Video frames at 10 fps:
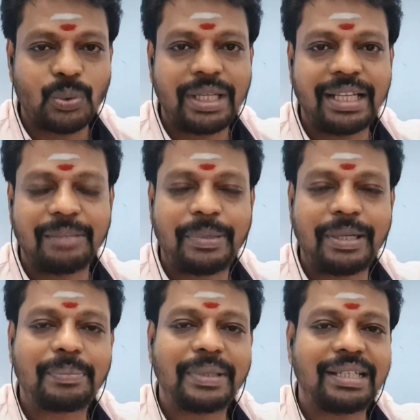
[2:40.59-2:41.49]
உள்ள
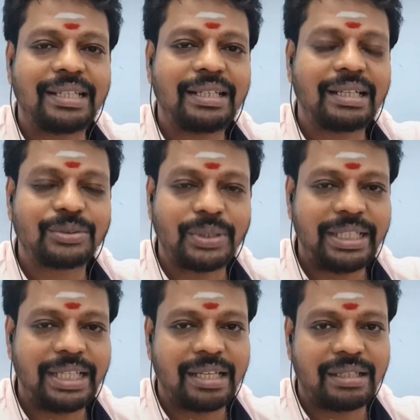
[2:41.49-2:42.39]
எப்பேற்பட்ட
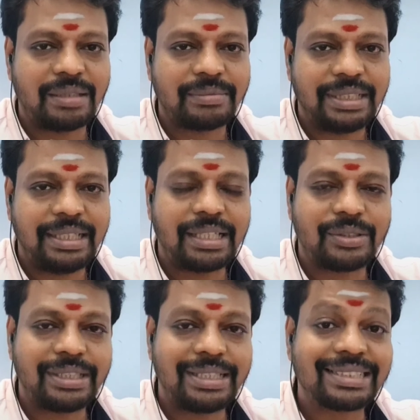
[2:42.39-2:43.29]
சொரியாக இருந்தாலும் சரி
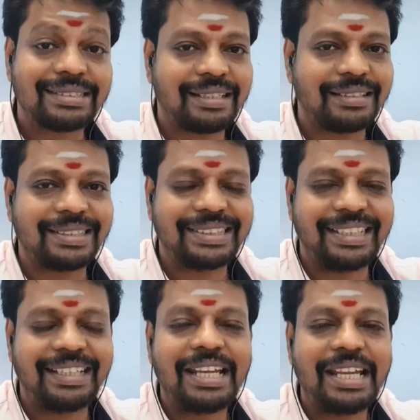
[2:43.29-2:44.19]
அதோட டஸ்ட்டாக இருந்தாலும்
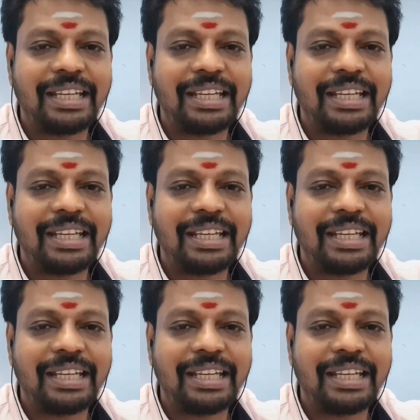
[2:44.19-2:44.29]
சரி